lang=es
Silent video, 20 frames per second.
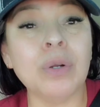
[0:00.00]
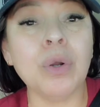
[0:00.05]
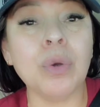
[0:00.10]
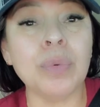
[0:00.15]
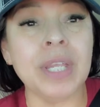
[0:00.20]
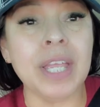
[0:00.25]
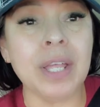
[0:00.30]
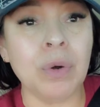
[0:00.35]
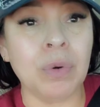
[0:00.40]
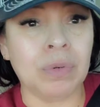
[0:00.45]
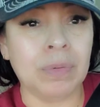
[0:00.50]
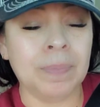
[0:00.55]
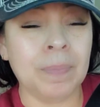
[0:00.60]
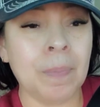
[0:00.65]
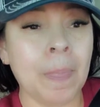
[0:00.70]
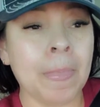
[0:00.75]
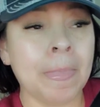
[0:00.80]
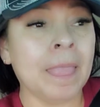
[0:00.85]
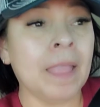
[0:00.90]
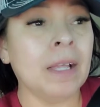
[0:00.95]
no vieron,
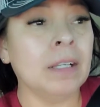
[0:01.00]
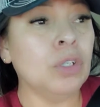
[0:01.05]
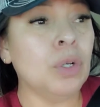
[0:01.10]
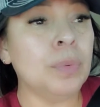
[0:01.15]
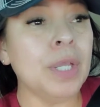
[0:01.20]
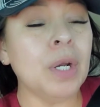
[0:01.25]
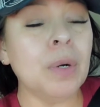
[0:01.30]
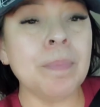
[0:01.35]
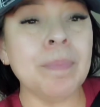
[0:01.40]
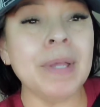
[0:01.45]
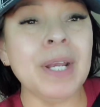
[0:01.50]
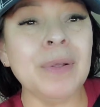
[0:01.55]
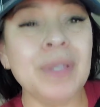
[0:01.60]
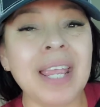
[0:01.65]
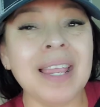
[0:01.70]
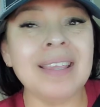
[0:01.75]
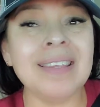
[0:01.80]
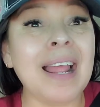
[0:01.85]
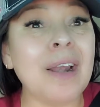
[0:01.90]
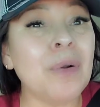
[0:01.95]
no vieron, pero
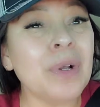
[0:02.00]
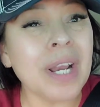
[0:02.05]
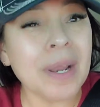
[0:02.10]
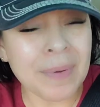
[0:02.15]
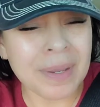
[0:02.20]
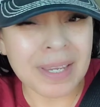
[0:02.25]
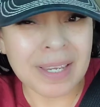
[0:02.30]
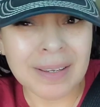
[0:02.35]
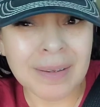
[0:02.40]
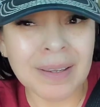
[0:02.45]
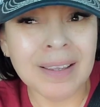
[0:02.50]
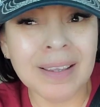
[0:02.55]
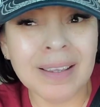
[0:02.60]
de ahí ya no grabé.